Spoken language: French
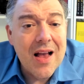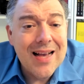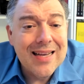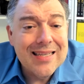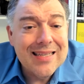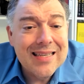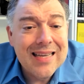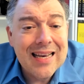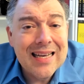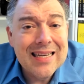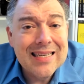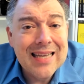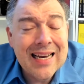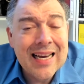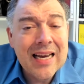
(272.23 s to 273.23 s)
Ça,
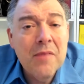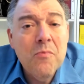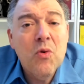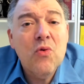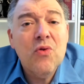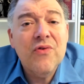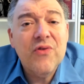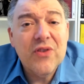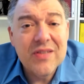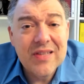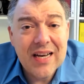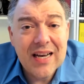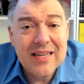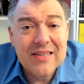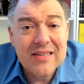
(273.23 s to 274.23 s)
ça crée beaucoup de
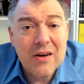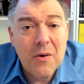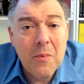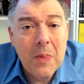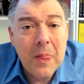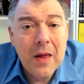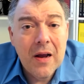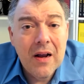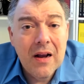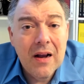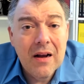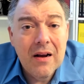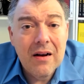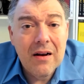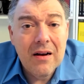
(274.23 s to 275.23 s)
frustration.
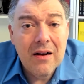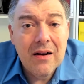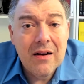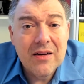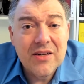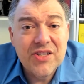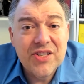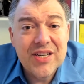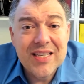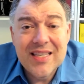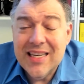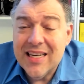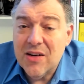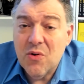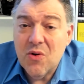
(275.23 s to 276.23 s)
Euh, j'ai
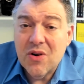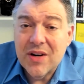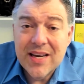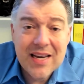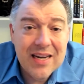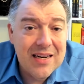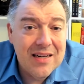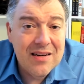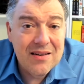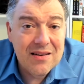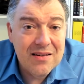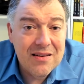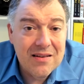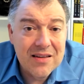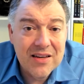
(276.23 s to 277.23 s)
des courriels
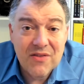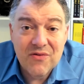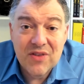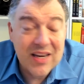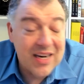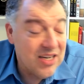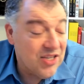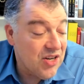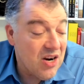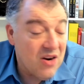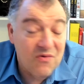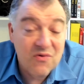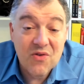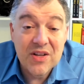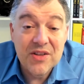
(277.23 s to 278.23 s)
euh, qu'il faudrait que
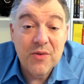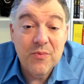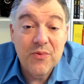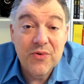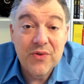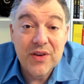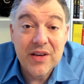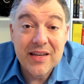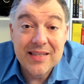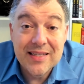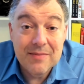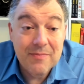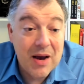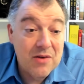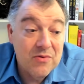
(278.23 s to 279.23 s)
j'envoie depuis euh,
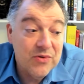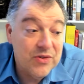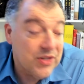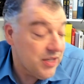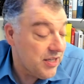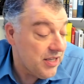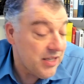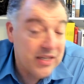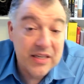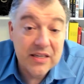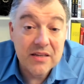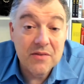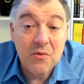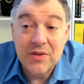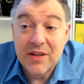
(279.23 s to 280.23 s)
dimanche,
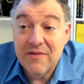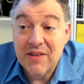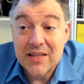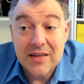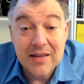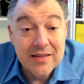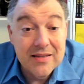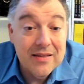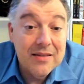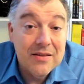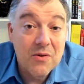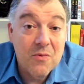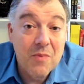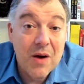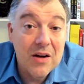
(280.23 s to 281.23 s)
qui, on est vendredi, ils
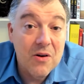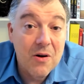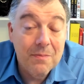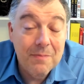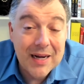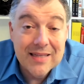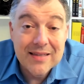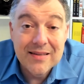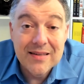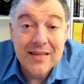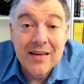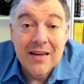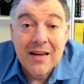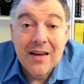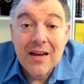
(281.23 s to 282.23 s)
sont pas encore partis.
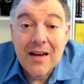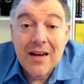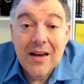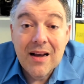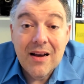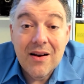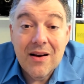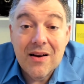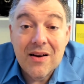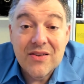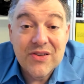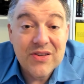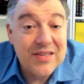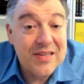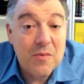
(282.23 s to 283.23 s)

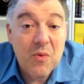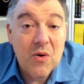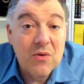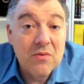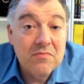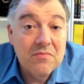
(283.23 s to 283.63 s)
je ne sais pas.